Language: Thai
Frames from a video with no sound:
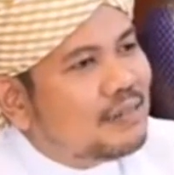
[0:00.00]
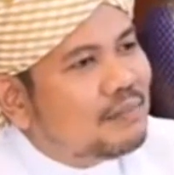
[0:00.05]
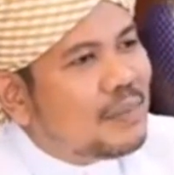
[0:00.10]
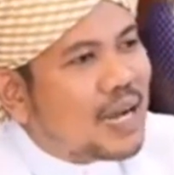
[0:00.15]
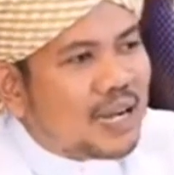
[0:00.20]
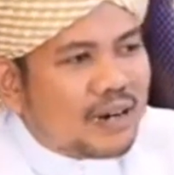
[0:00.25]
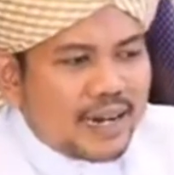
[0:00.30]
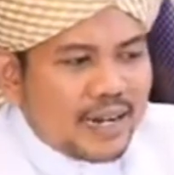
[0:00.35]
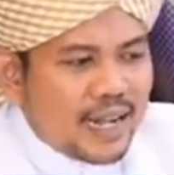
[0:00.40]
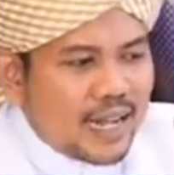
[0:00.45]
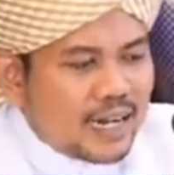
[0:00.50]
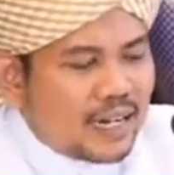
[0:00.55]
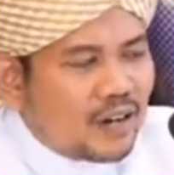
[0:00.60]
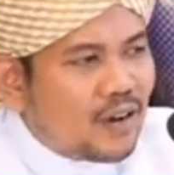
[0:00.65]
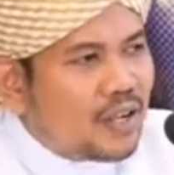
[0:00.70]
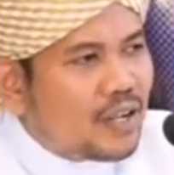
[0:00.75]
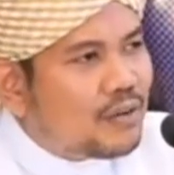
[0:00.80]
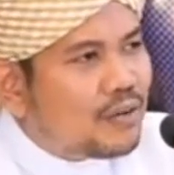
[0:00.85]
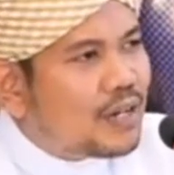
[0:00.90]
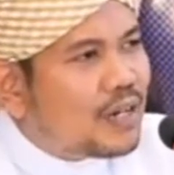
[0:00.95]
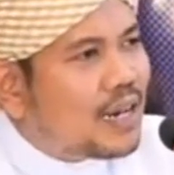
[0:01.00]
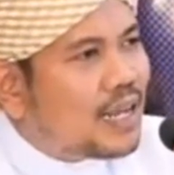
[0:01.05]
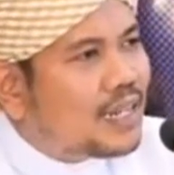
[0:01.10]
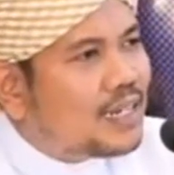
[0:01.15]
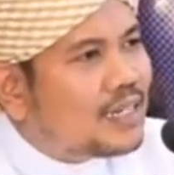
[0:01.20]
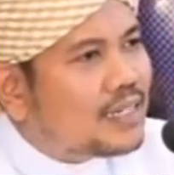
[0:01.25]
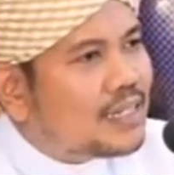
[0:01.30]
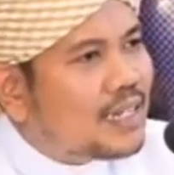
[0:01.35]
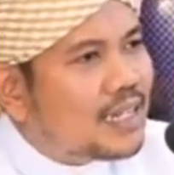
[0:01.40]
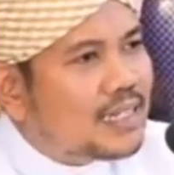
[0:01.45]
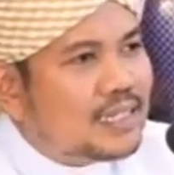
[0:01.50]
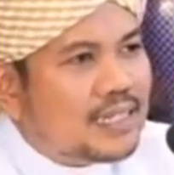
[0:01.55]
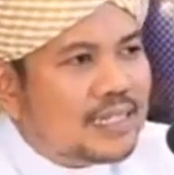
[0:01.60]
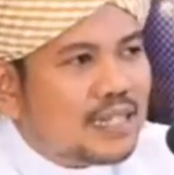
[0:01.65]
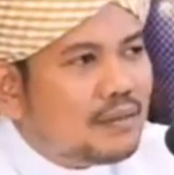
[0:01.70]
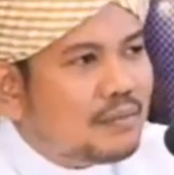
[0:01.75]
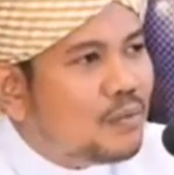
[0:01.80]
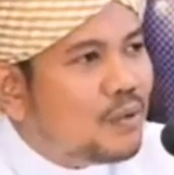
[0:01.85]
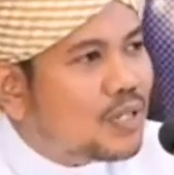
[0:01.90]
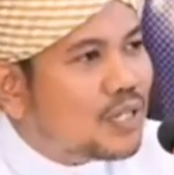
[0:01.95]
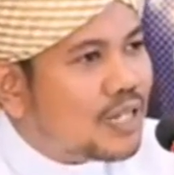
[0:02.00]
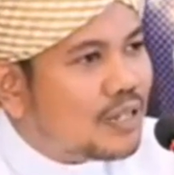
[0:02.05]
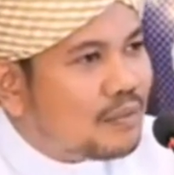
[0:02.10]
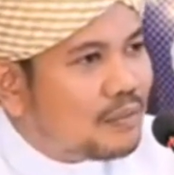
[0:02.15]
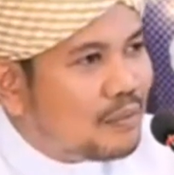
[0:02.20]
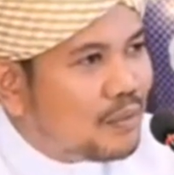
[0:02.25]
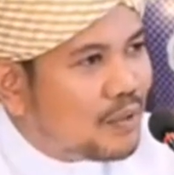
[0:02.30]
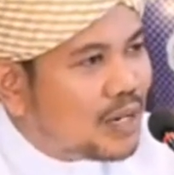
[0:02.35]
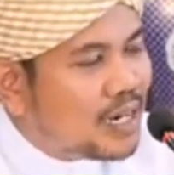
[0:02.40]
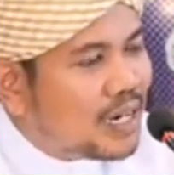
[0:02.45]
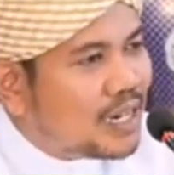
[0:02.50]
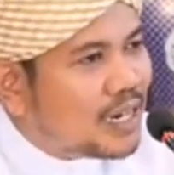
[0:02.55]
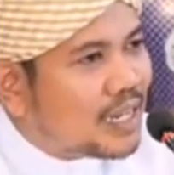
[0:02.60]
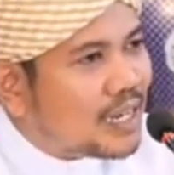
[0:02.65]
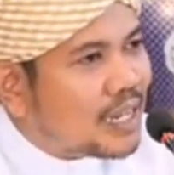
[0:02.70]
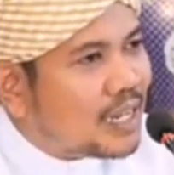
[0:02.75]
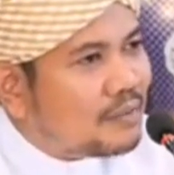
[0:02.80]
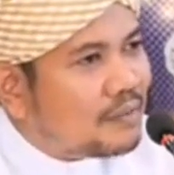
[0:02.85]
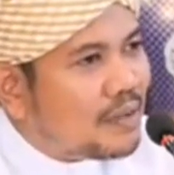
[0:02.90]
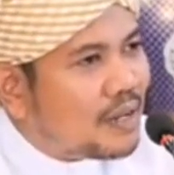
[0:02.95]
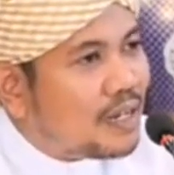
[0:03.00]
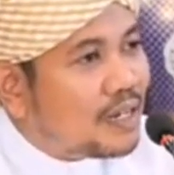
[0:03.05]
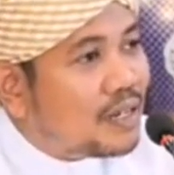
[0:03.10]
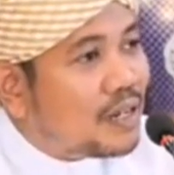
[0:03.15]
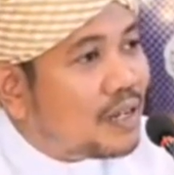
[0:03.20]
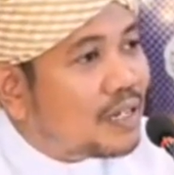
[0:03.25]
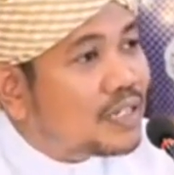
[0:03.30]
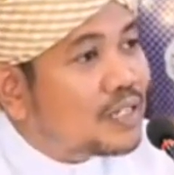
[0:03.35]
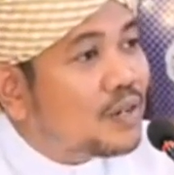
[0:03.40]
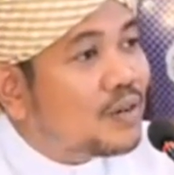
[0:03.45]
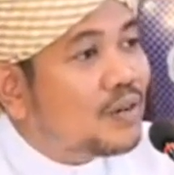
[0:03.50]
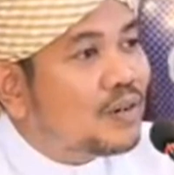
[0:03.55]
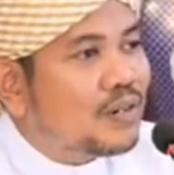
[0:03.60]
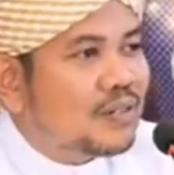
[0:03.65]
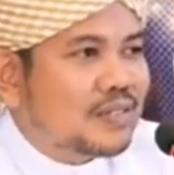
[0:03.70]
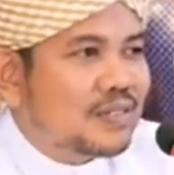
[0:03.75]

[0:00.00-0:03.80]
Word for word: บางรายงานน้อยกว่านั้นแต่จะทั้งหมดทั้งมวลเนี่ยนะครับอัลลอฮ์ทรง